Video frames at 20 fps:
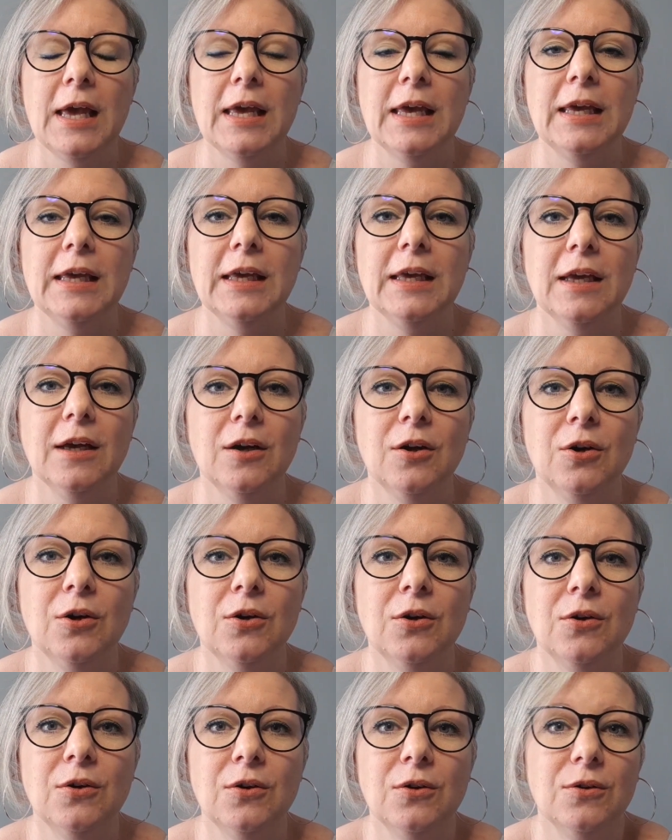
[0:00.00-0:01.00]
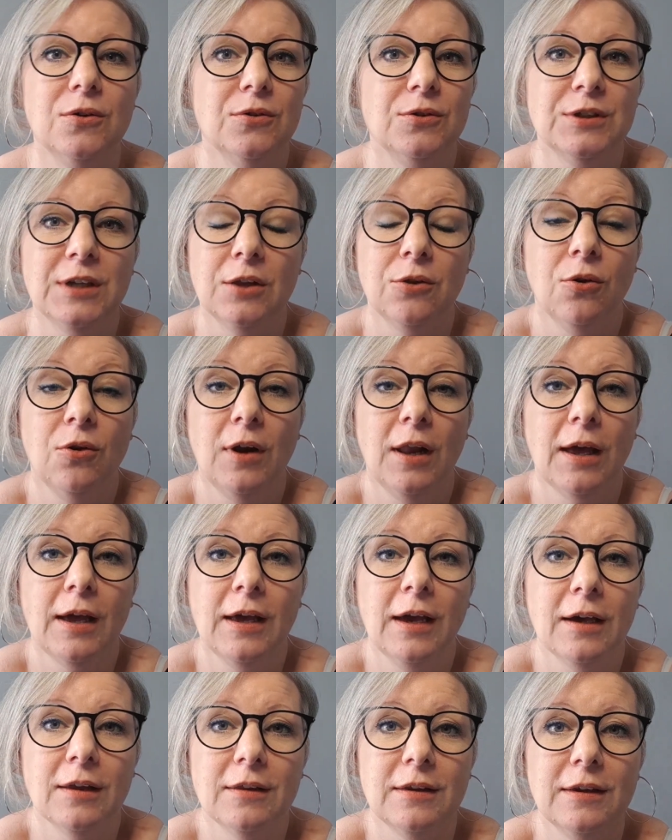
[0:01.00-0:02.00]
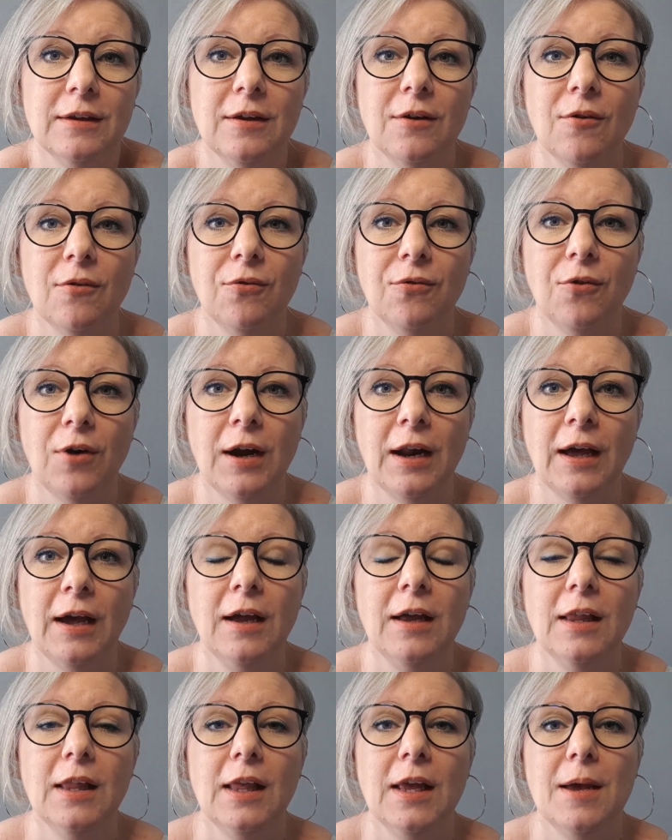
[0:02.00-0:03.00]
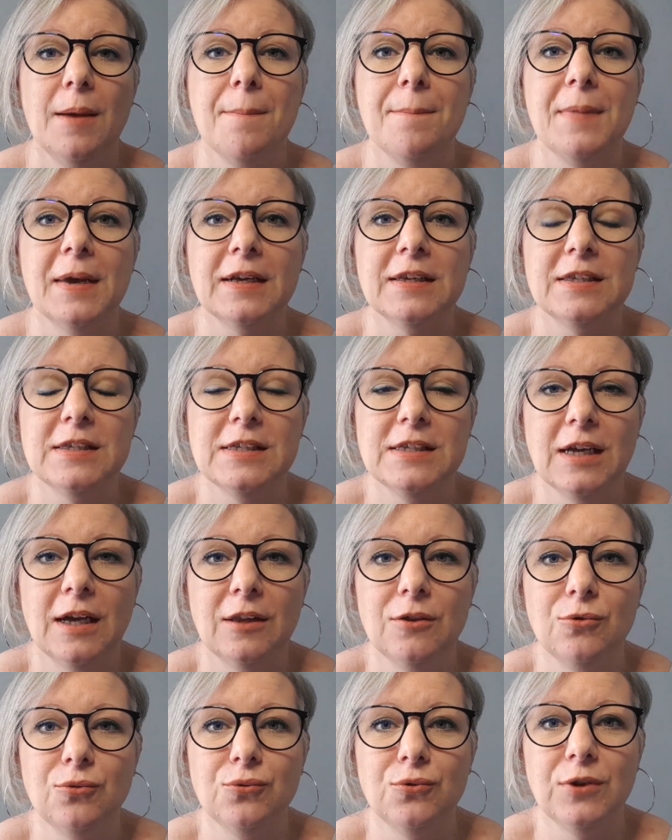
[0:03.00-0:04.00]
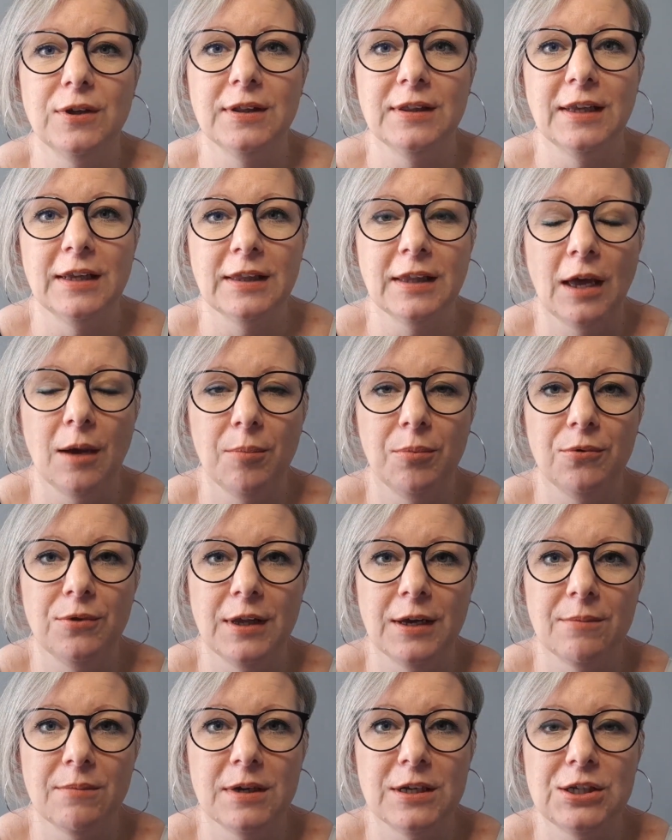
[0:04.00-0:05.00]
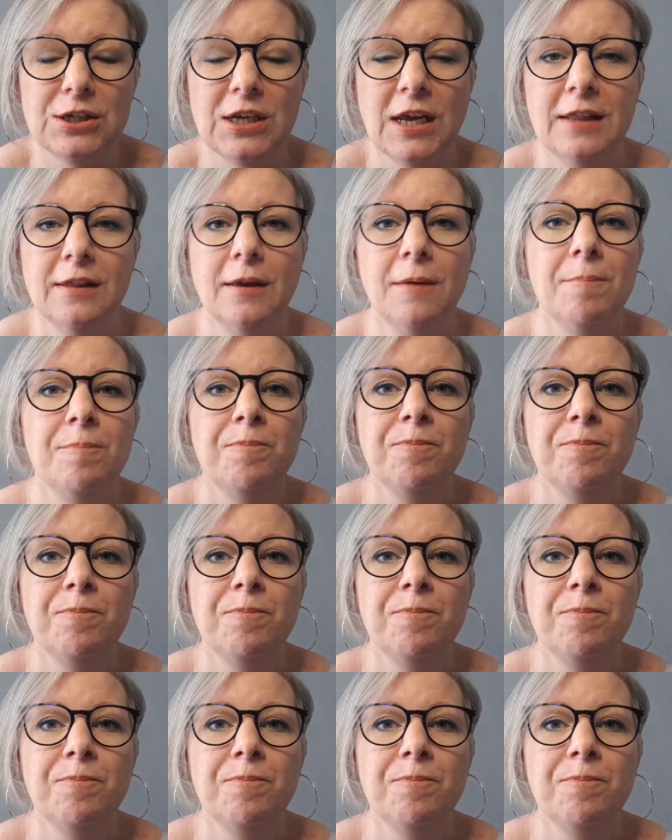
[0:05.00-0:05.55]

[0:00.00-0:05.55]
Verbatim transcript: Et euh, j'adore la regarder. Voilà. Merci à toutes d'être abonnées à ma chaîne.